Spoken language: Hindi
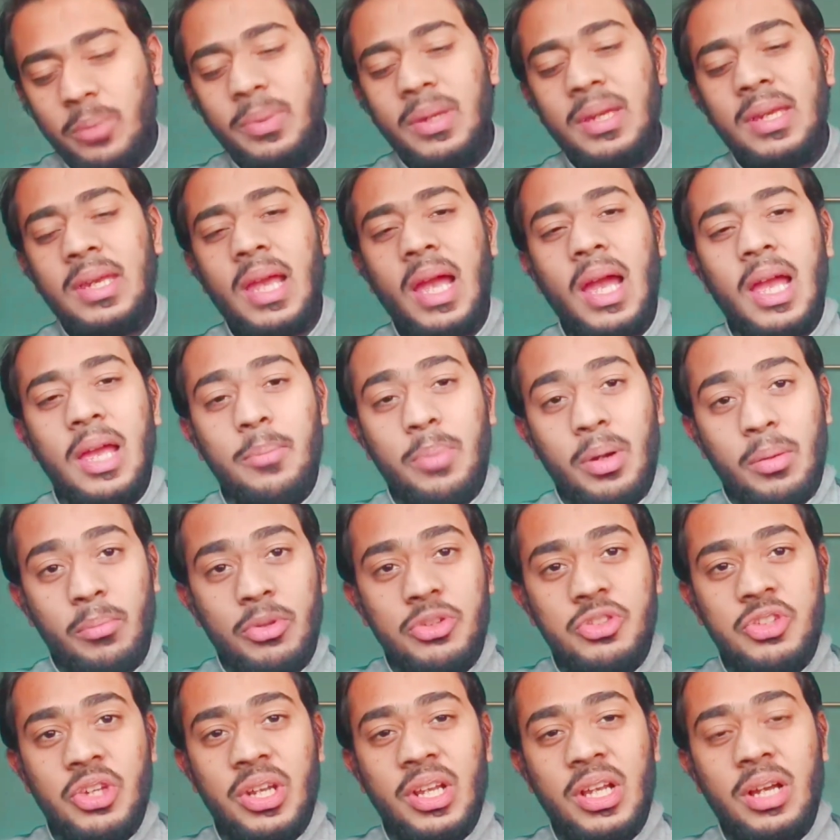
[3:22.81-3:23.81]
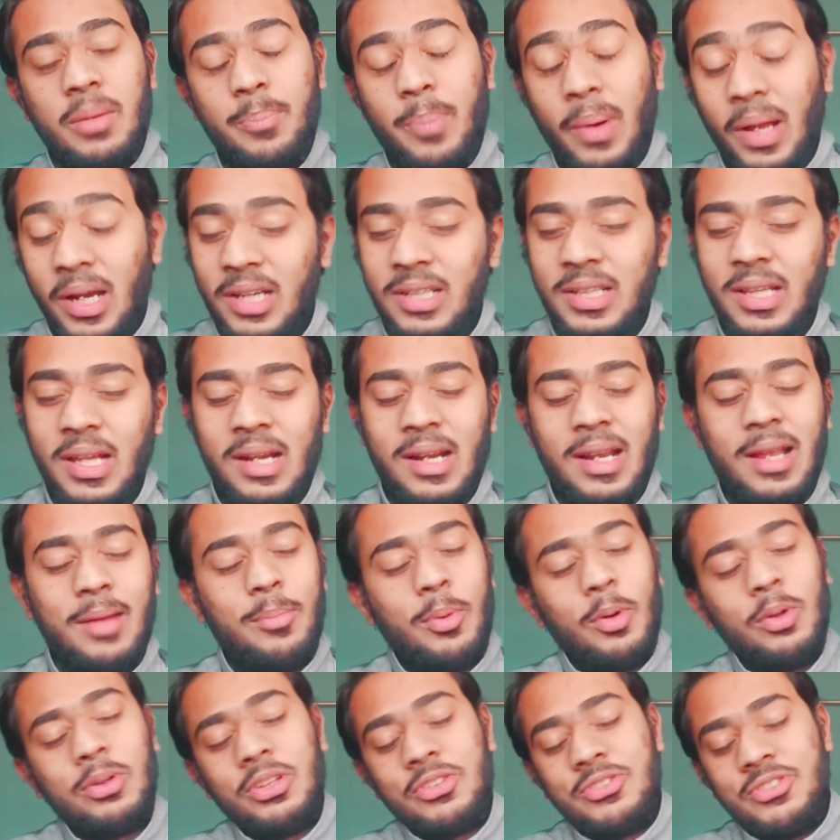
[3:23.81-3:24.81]
सुधर भी गया है ब्रह्मचर्य का पालन
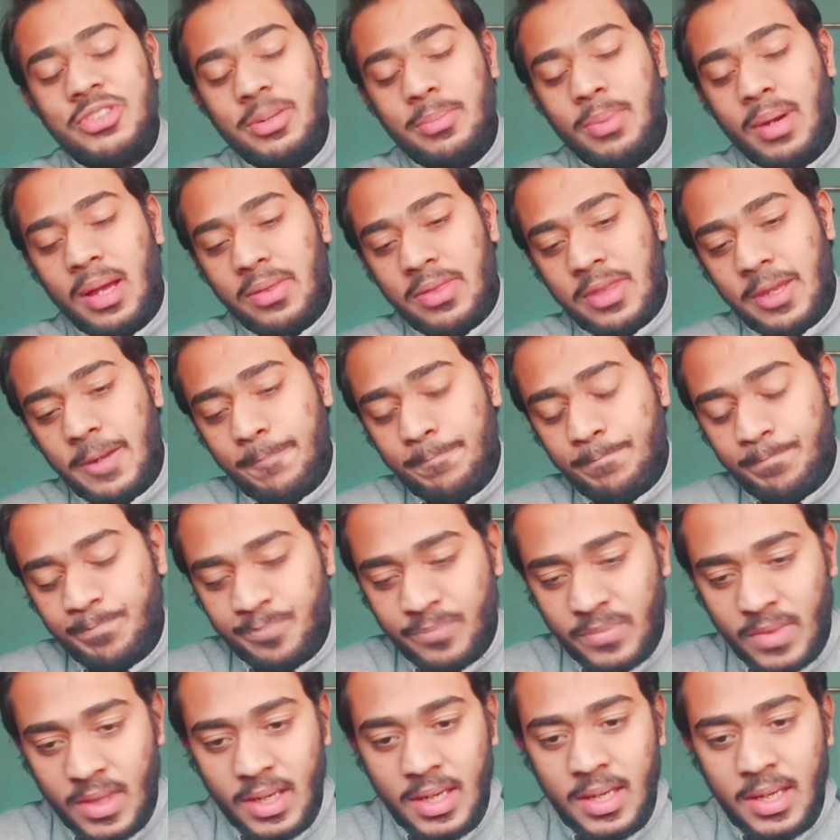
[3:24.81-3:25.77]
कर रहा है बहुत अच्छी बात है